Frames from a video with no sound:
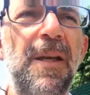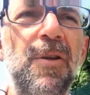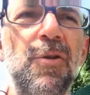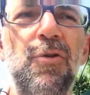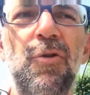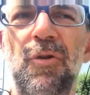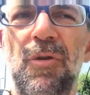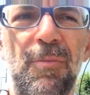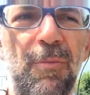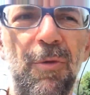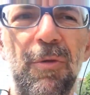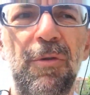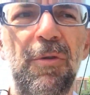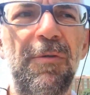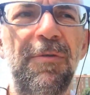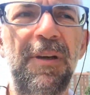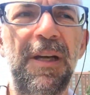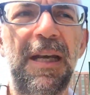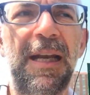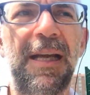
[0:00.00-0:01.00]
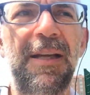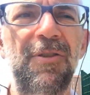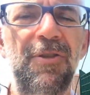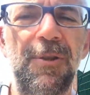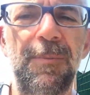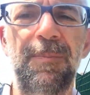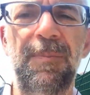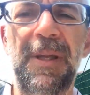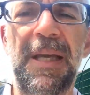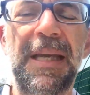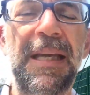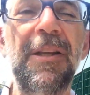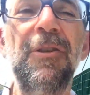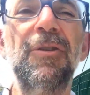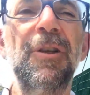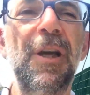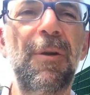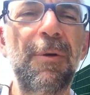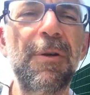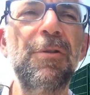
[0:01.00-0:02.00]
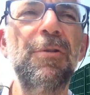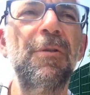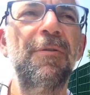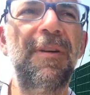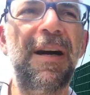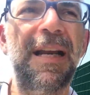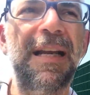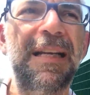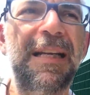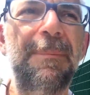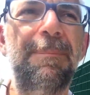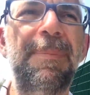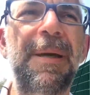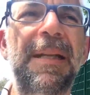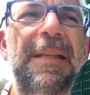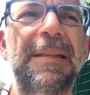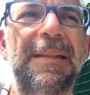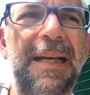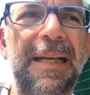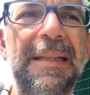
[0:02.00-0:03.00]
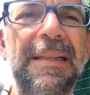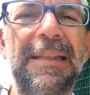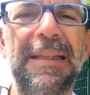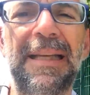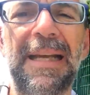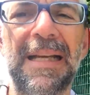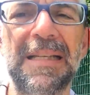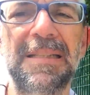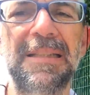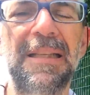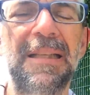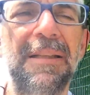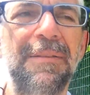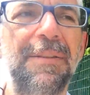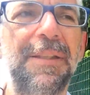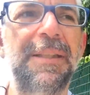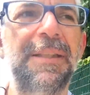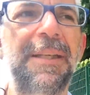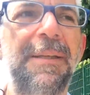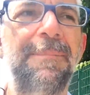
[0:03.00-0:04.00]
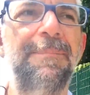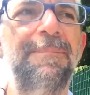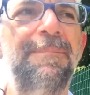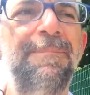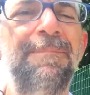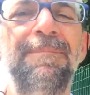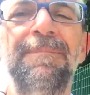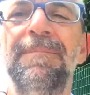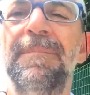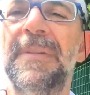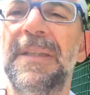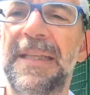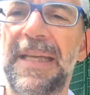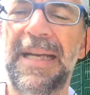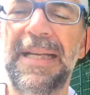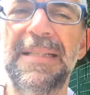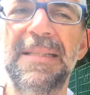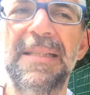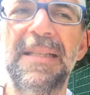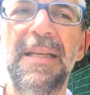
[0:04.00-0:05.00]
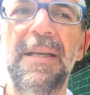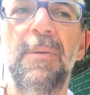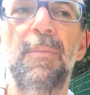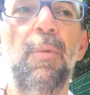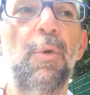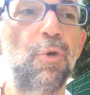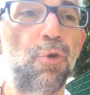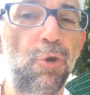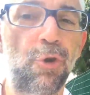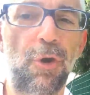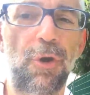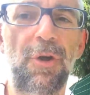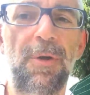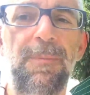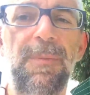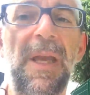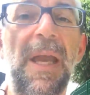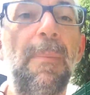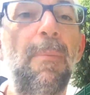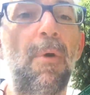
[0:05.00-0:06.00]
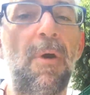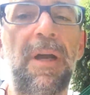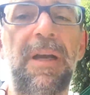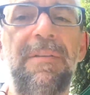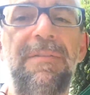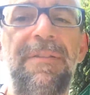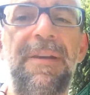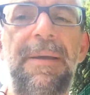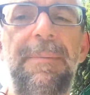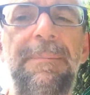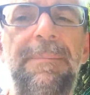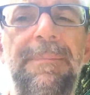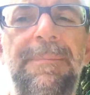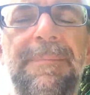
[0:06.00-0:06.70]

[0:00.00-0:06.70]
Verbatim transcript: sono molto fallaci e credo che questo valga per tanti casi della vita. Grazie, buongiorno e buon caffè.